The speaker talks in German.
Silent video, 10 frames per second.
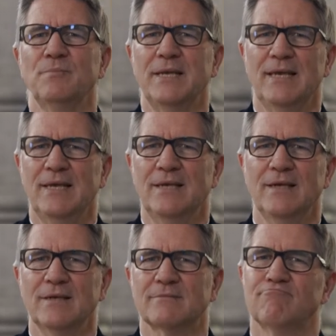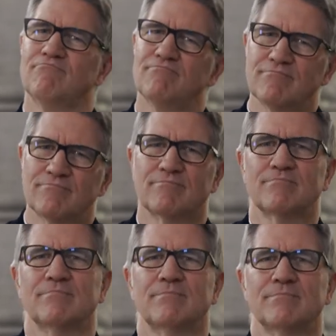begegnet,
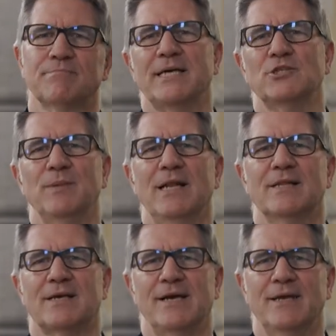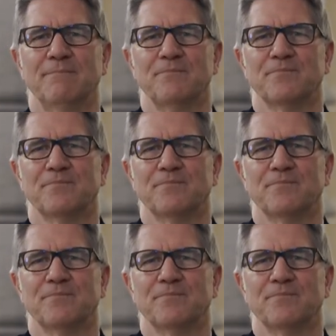Beispiel 3.